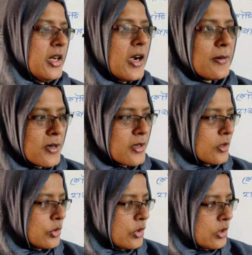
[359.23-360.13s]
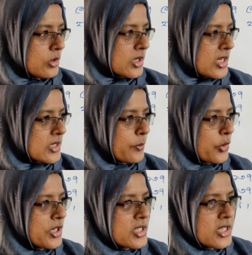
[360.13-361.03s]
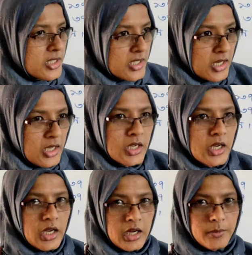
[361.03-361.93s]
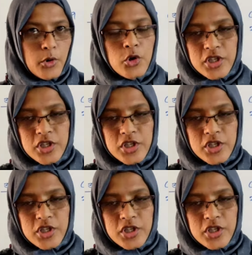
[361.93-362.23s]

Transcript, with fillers: আমরা গত ক্লাসে পড়েছি যে বহুজাতি